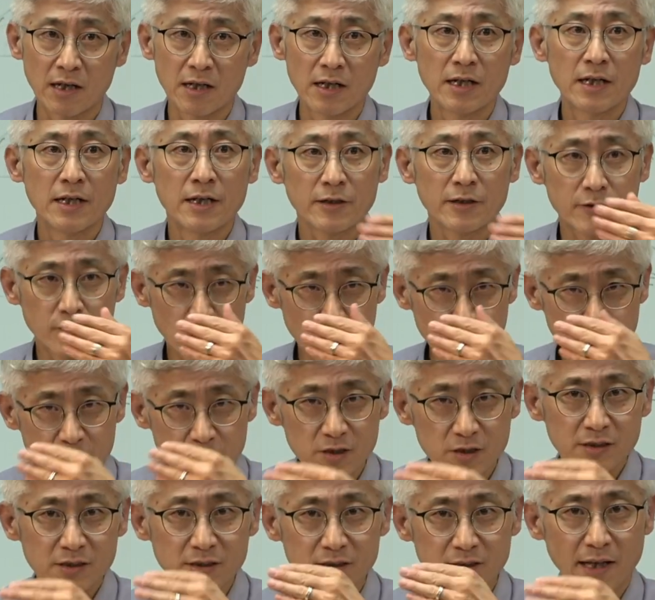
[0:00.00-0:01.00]
그럼
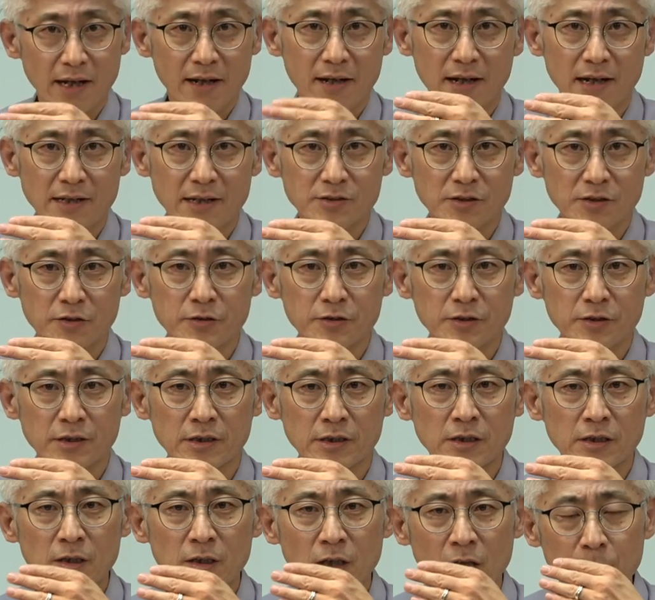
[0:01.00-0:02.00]
그때 가서는
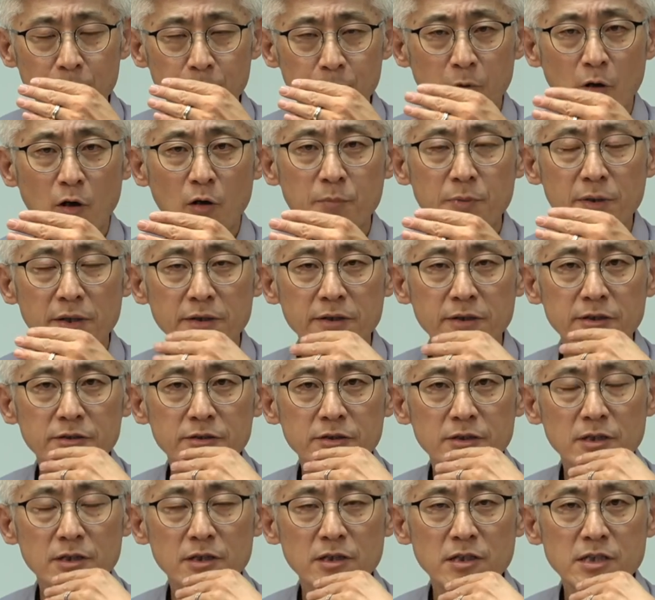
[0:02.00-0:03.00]
법이
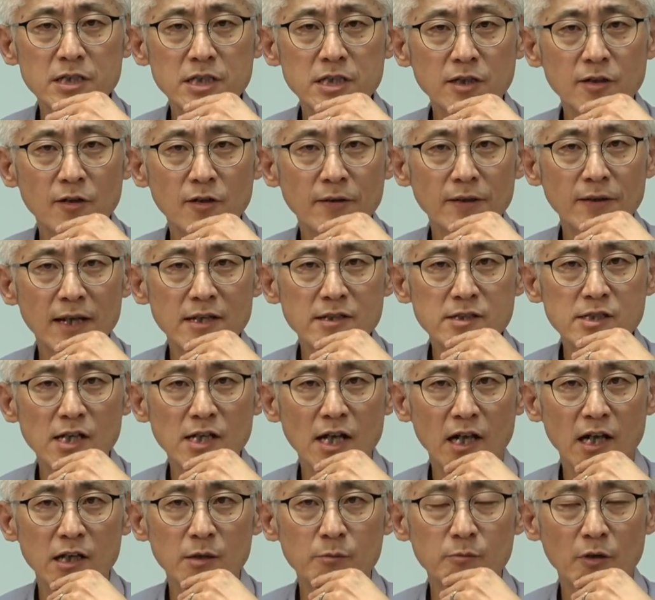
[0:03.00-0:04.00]
그들을 지켜내지
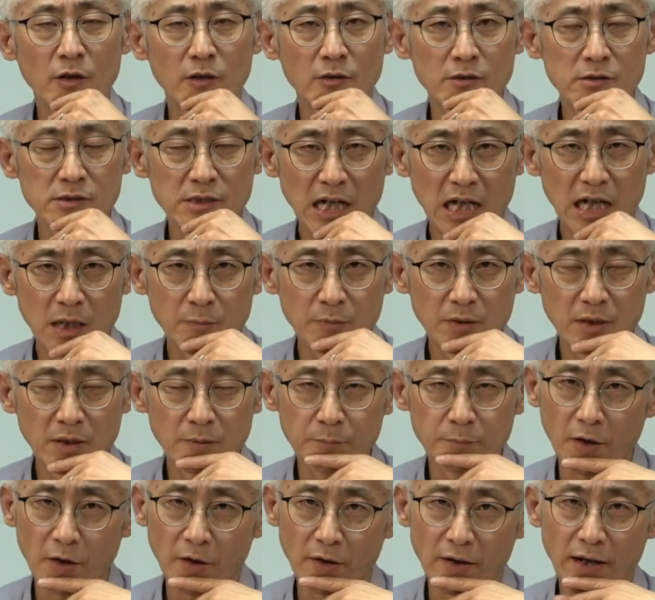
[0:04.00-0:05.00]
않으면 삶이
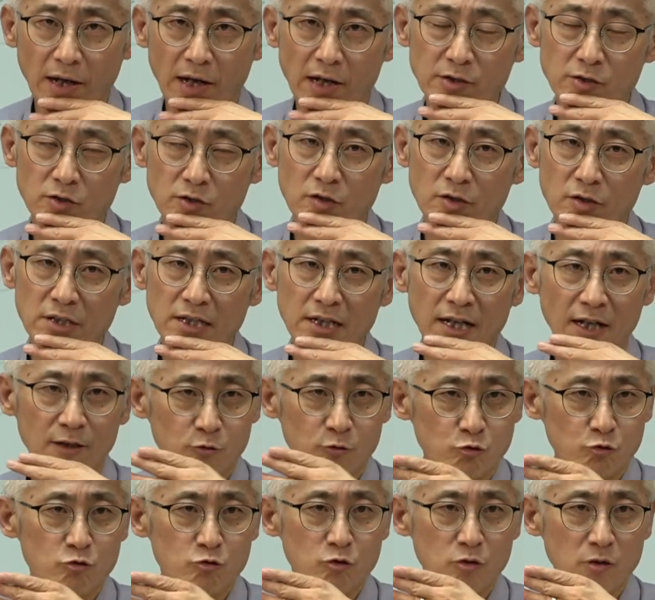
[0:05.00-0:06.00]
벼랑에 서는 이가
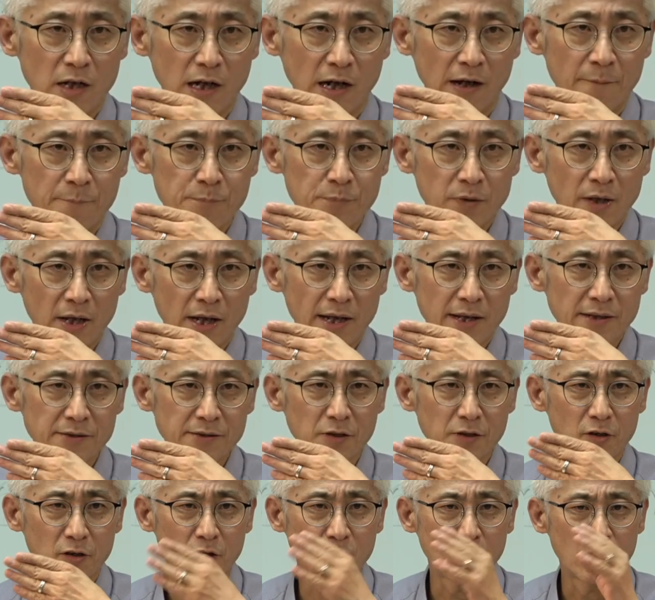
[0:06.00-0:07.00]
누굴까
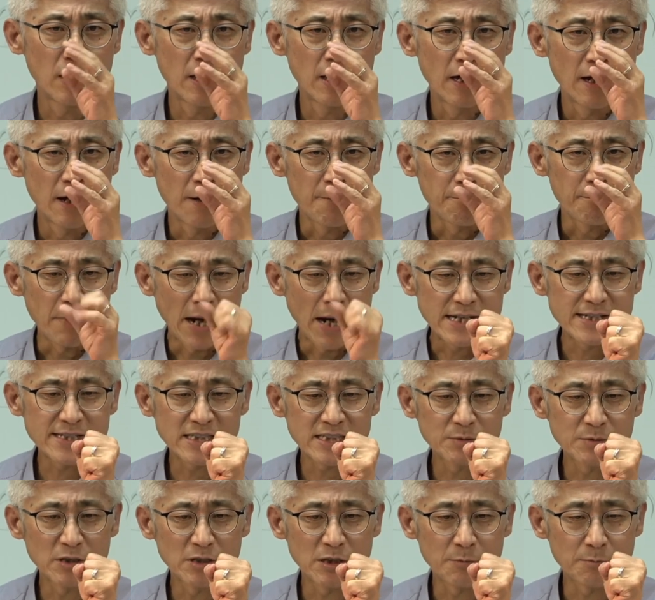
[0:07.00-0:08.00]
해서
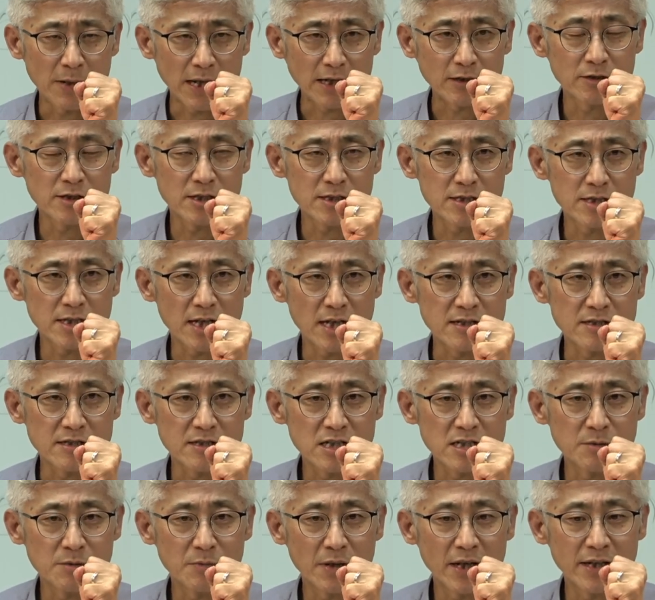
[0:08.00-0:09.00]
말씀은 바뀌지
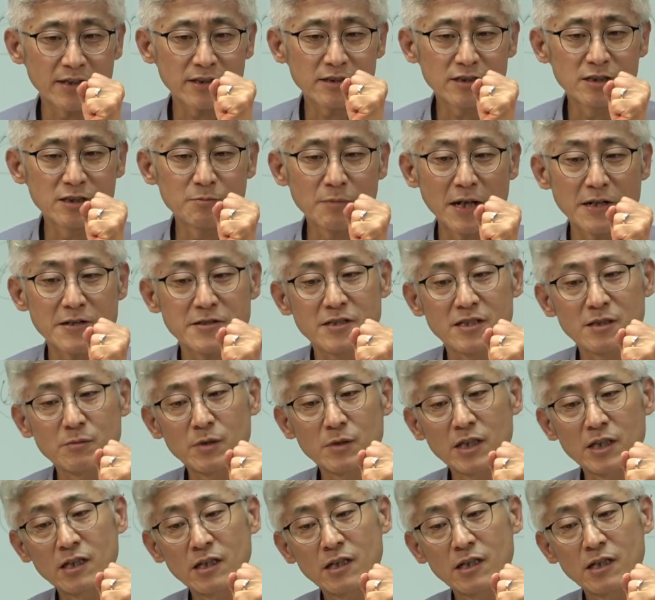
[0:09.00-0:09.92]
않지만 그 말씀이